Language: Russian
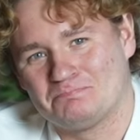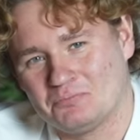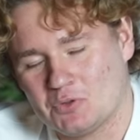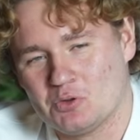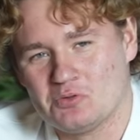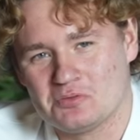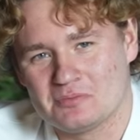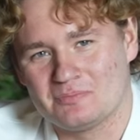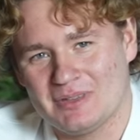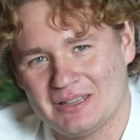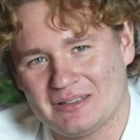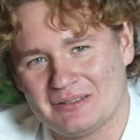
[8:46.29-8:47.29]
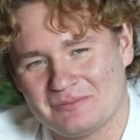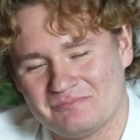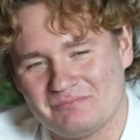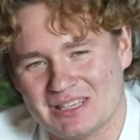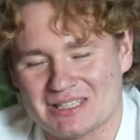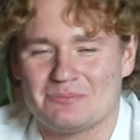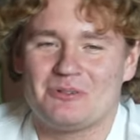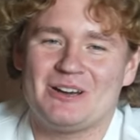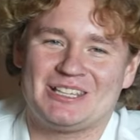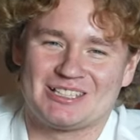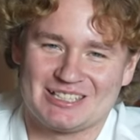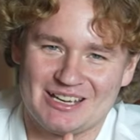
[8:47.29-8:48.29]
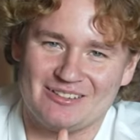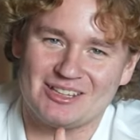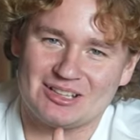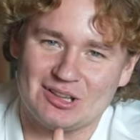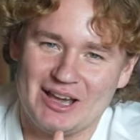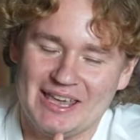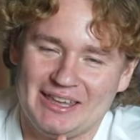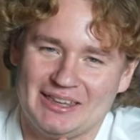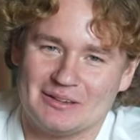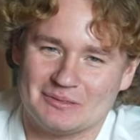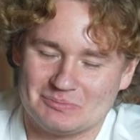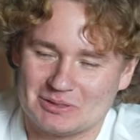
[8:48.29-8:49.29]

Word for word: Ну и не забывайте ставить лайки,